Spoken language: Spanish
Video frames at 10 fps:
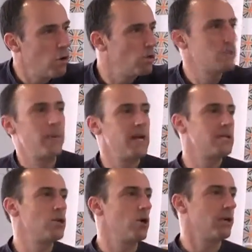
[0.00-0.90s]

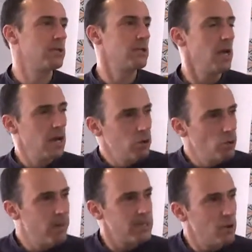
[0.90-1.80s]
conspiraciones.
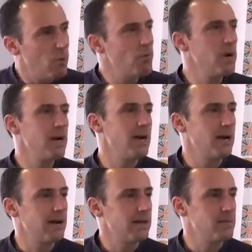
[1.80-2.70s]
En este
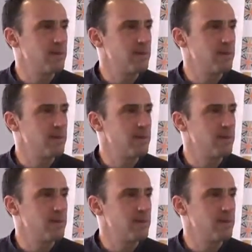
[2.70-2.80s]
sentido,